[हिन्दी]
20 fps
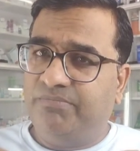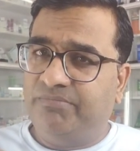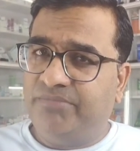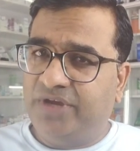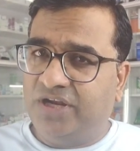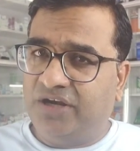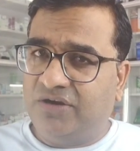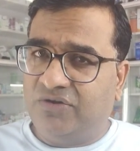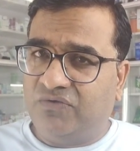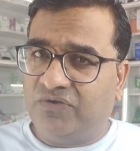
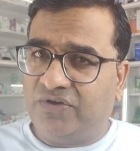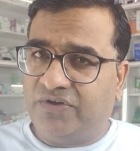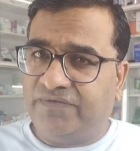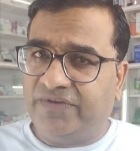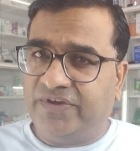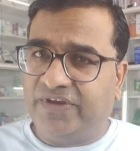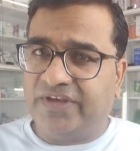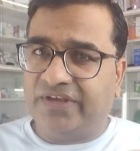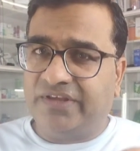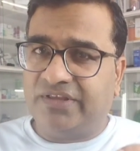मेरा
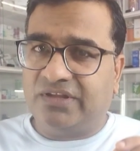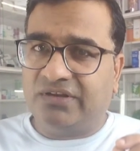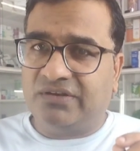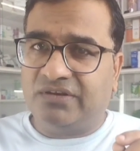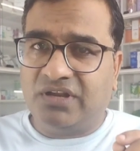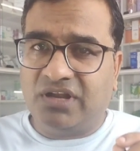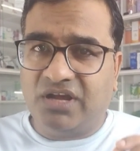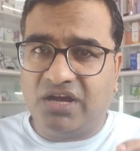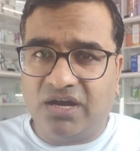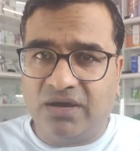नोटिफिकेशन
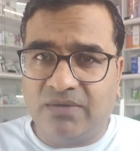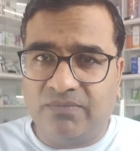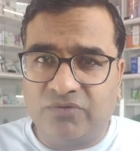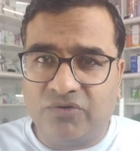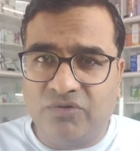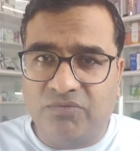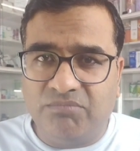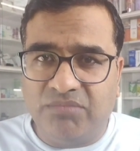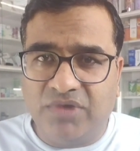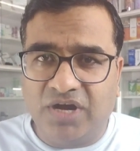
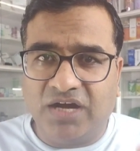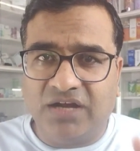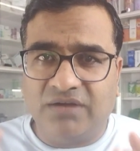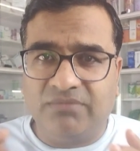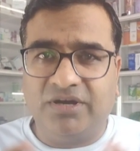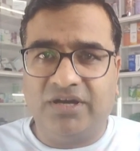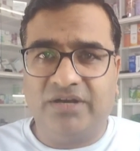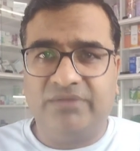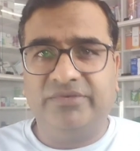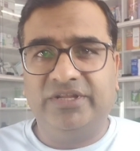आपको बार
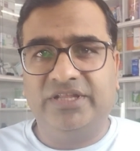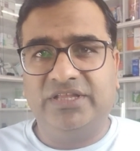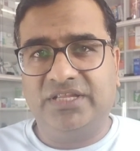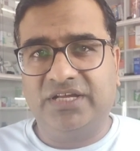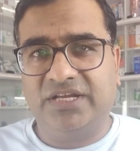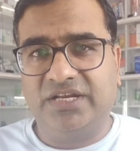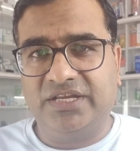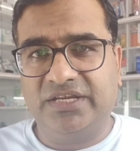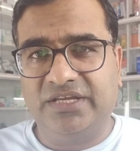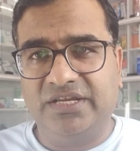बार
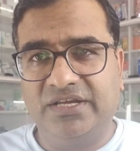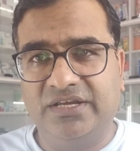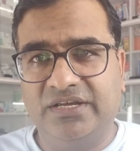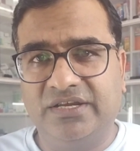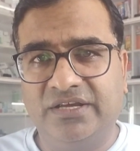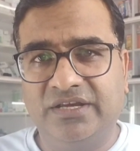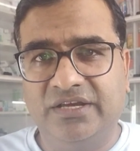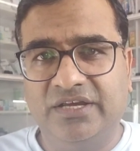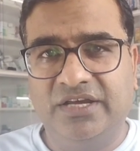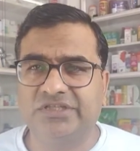मिलता रहिए
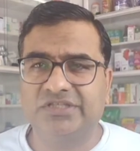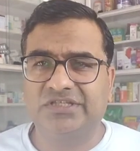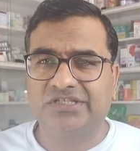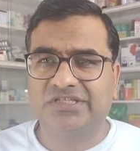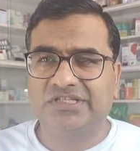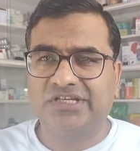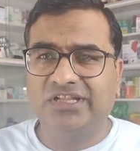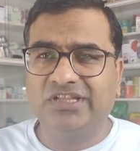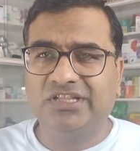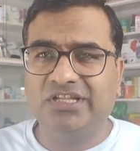
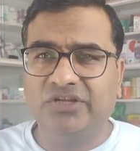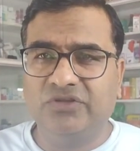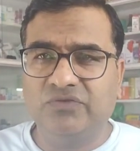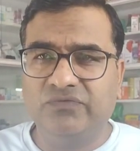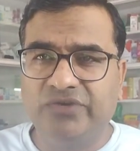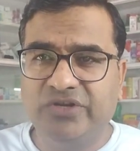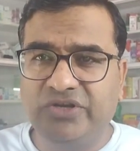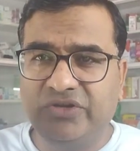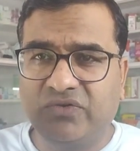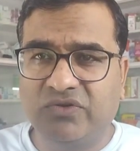चलते हैं
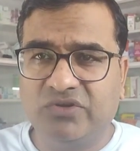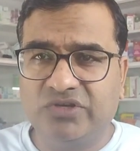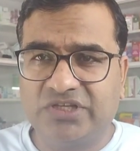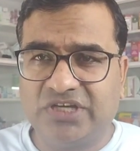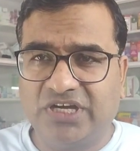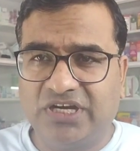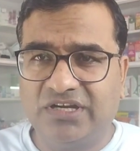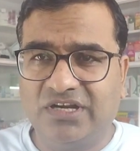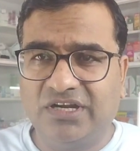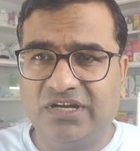तो वीडियो को
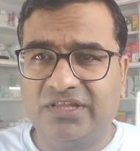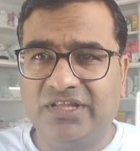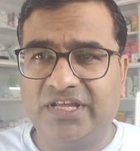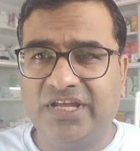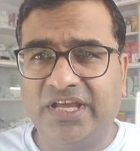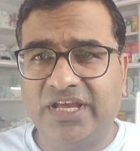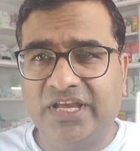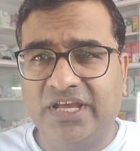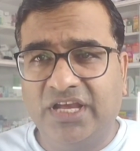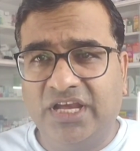स्टार्ट करते
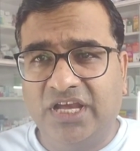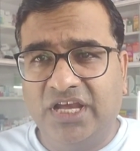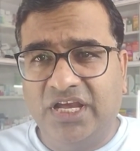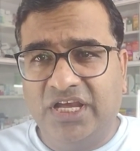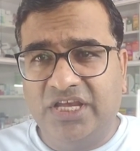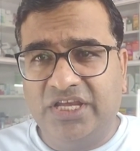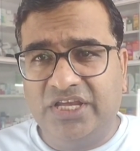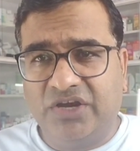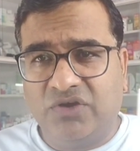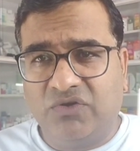हैं
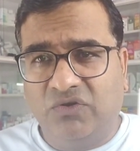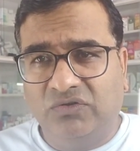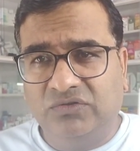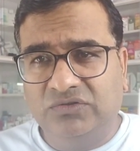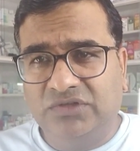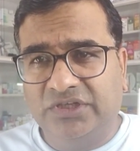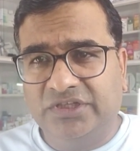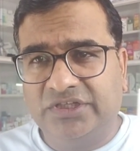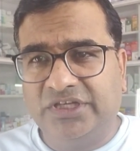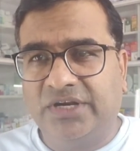ये
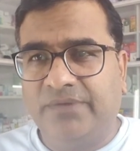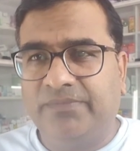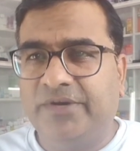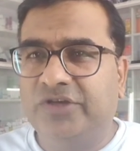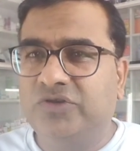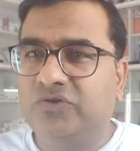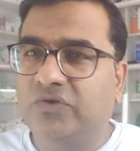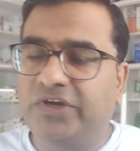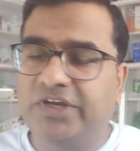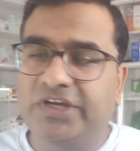कौन सा सिरप
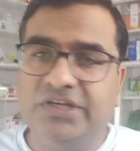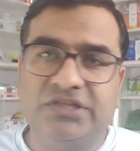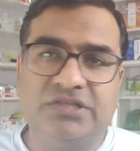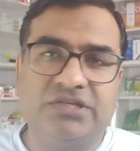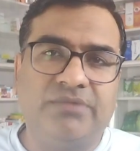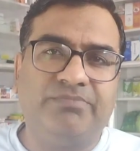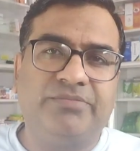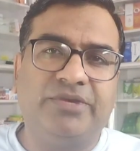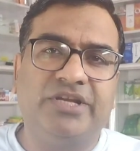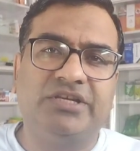है जो इन
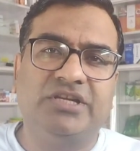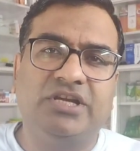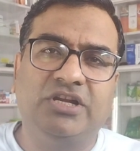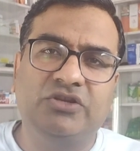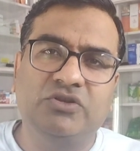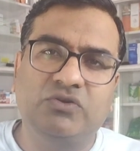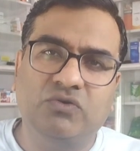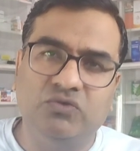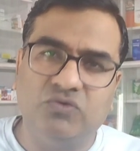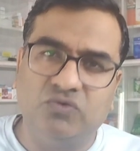सब
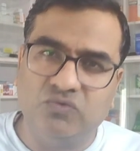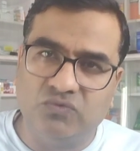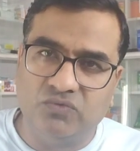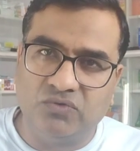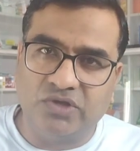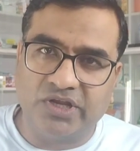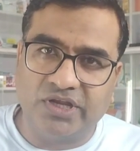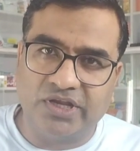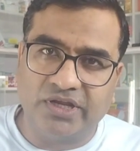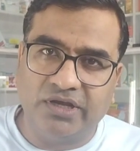परेशानियों को दूर
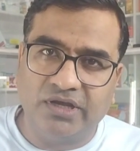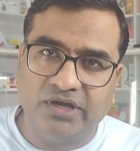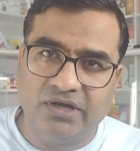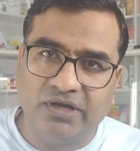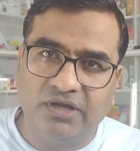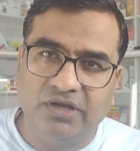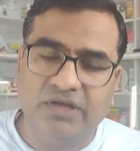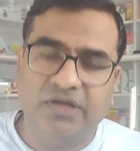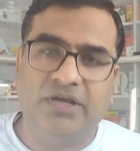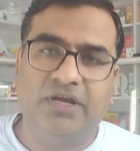करेगा
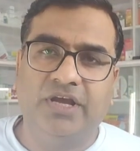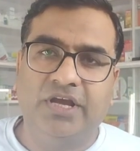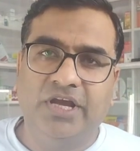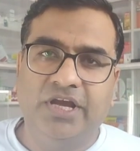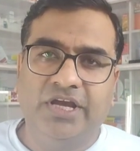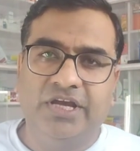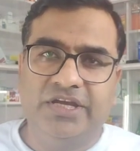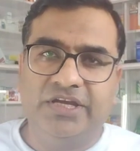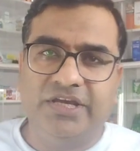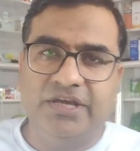
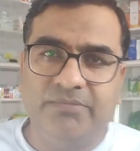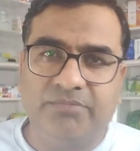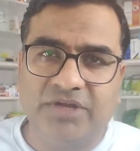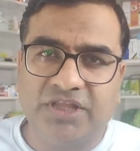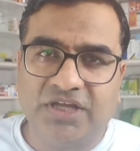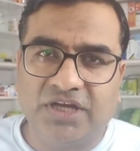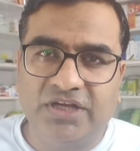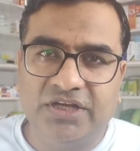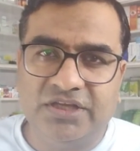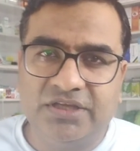ये
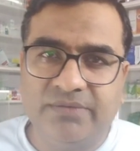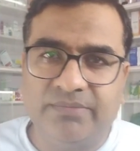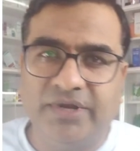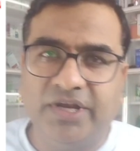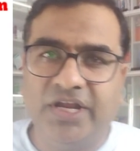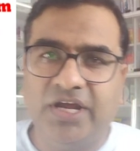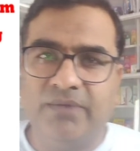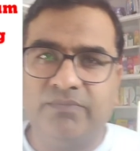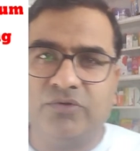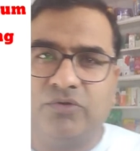बताने से
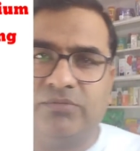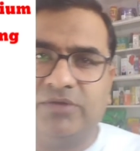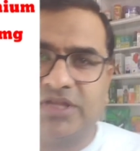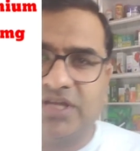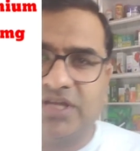पहले आपको